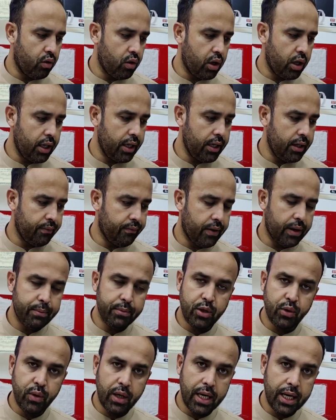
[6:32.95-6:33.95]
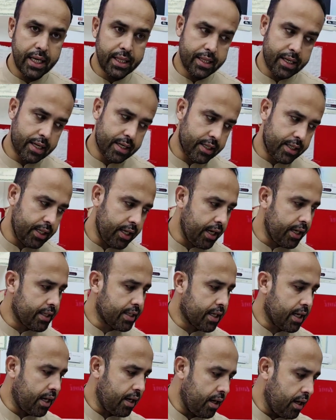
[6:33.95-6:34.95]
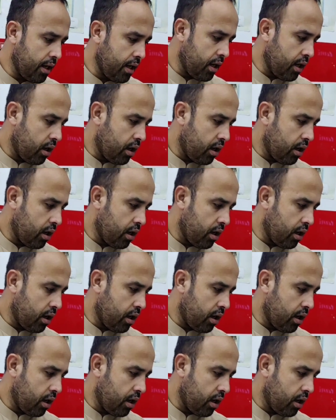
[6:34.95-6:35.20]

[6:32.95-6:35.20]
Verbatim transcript: ओनली फाइव जी वाला है थर्टी एट का